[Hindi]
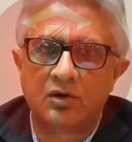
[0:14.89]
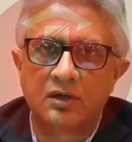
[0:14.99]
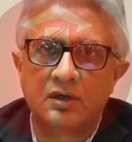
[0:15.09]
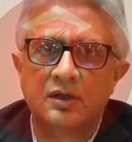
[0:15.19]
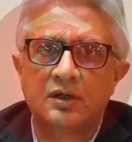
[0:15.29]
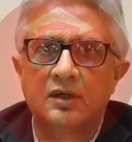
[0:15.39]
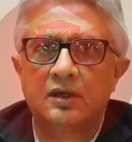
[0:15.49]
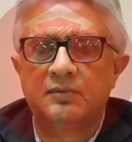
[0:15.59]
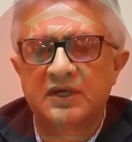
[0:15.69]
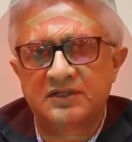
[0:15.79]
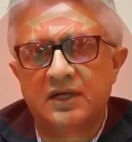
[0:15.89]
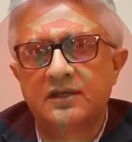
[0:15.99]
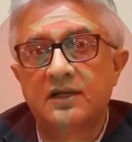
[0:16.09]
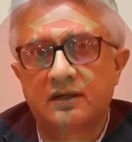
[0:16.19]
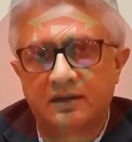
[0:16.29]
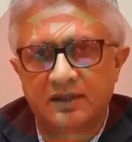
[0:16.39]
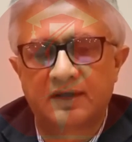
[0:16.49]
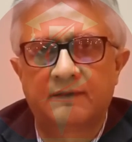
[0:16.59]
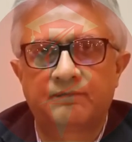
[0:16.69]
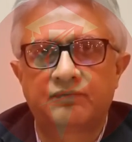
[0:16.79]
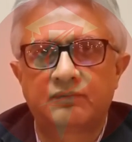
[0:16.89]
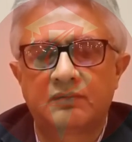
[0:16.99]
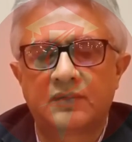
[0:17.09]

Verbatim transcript: और परेशानियाँ रखते हैं